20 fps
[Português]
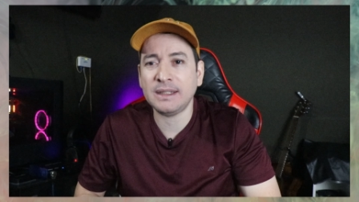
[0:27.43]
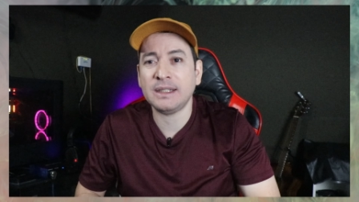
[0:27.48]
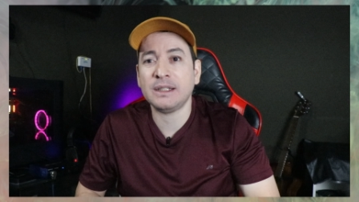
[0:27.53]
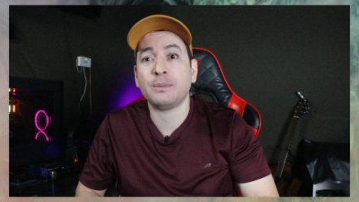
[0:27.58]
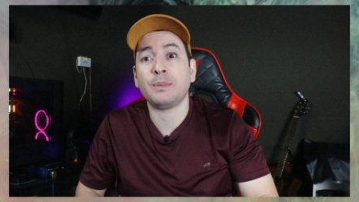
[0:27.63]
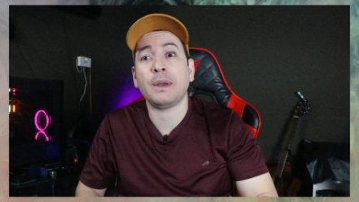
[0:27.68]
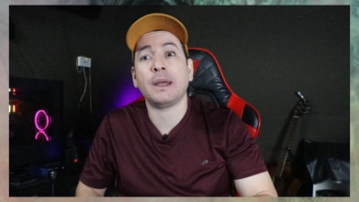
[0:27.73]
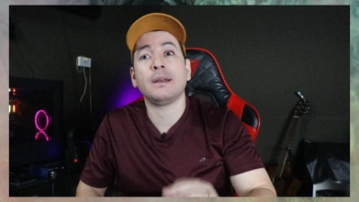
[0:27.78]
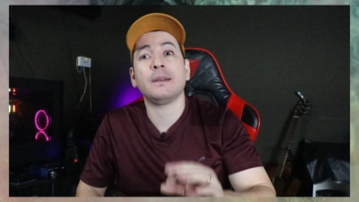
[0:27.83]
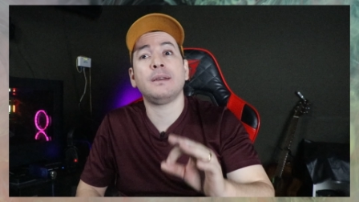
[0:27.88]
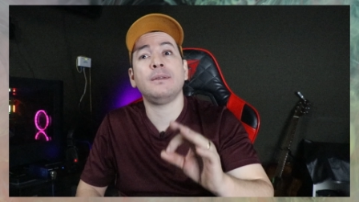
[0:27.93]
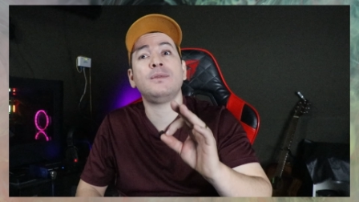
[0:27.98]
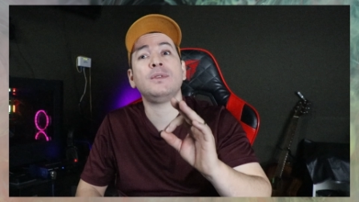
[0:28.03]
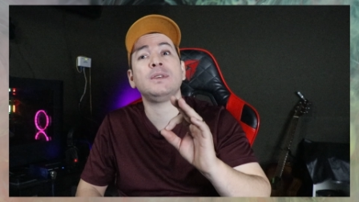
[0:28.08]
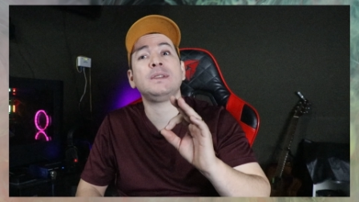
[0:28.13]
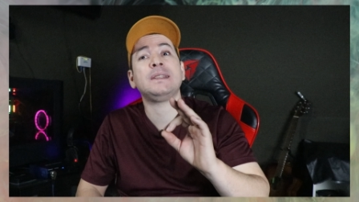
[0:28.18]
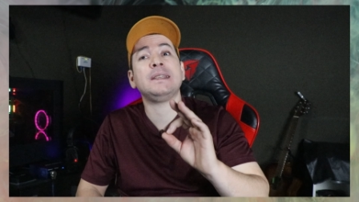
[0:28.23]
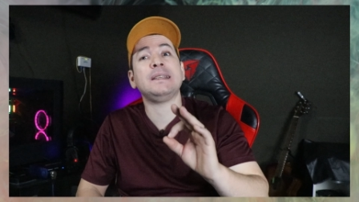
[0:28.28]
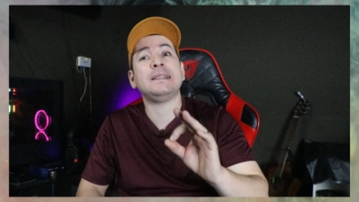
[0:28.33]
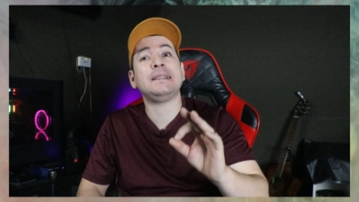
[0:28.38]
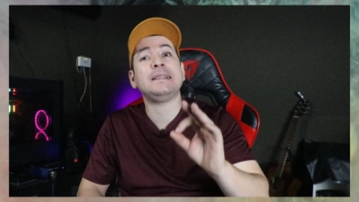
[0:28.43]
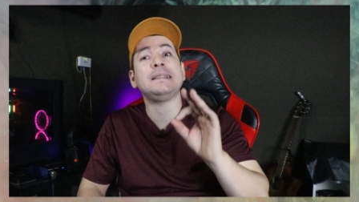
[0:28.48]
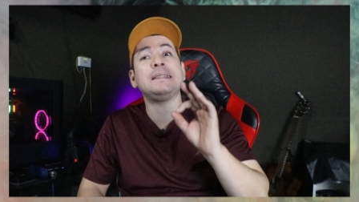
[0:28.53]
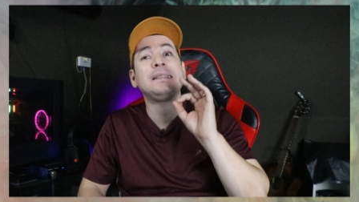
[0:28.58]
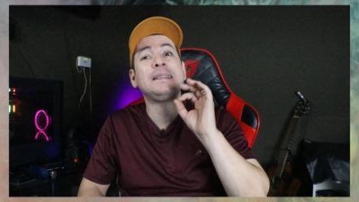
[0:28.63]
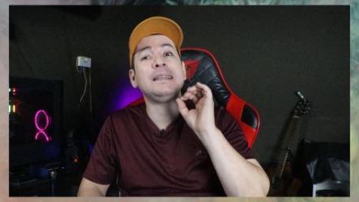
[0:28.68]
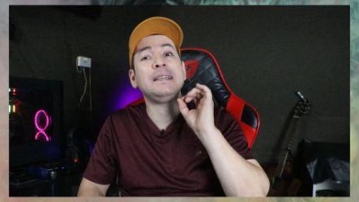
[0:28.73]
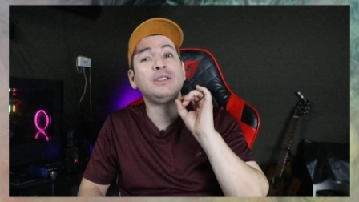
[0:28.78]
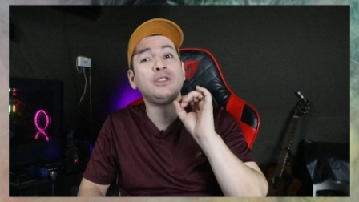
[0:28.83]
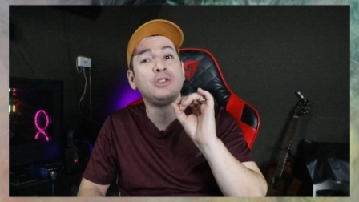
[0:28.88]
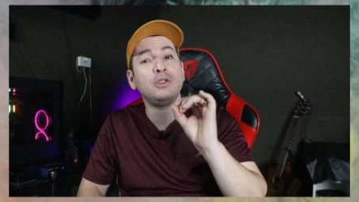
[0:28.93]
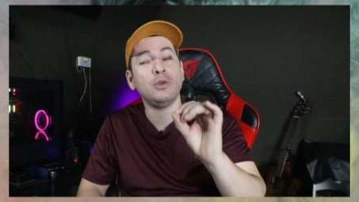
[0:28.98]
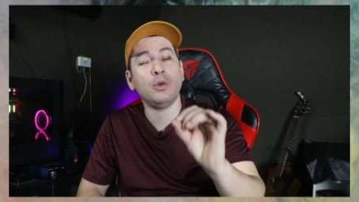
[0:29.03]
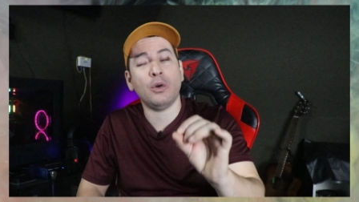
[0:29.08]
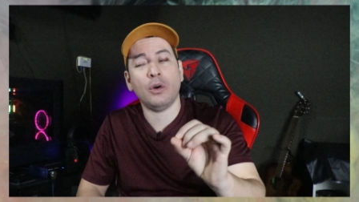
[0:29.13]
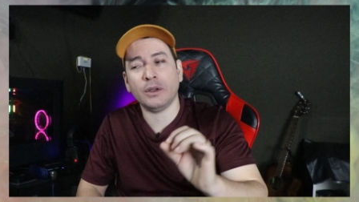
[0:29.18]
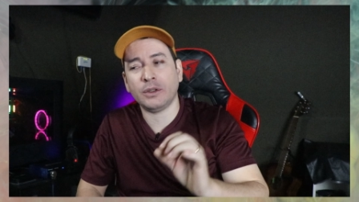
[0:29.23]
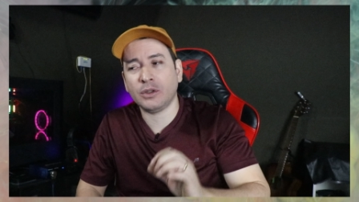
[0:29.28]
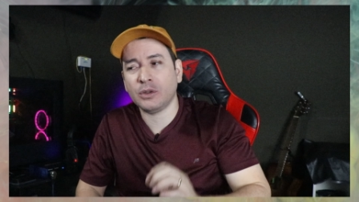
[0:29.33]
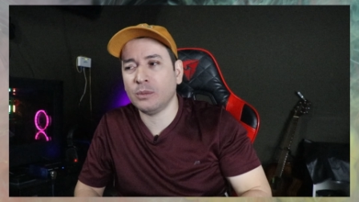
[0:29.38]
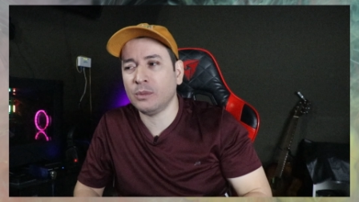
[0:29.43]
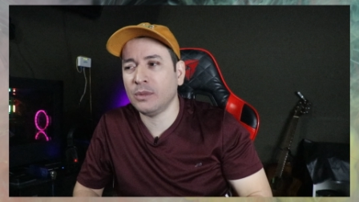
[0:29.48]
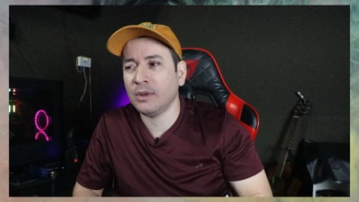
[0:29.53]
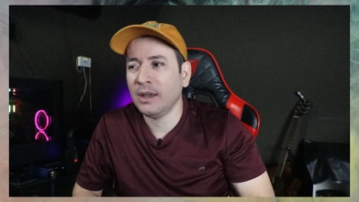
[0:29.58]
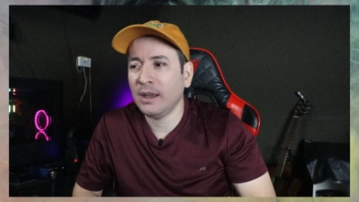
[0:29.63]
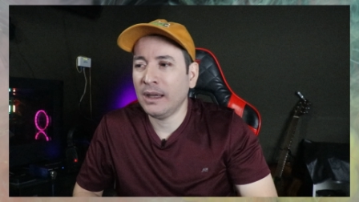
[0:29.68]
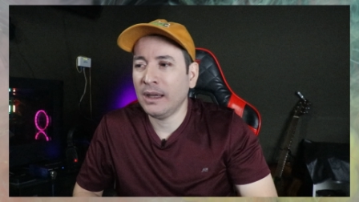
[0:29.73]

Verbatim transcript: Espero que vocês estejam ótimo.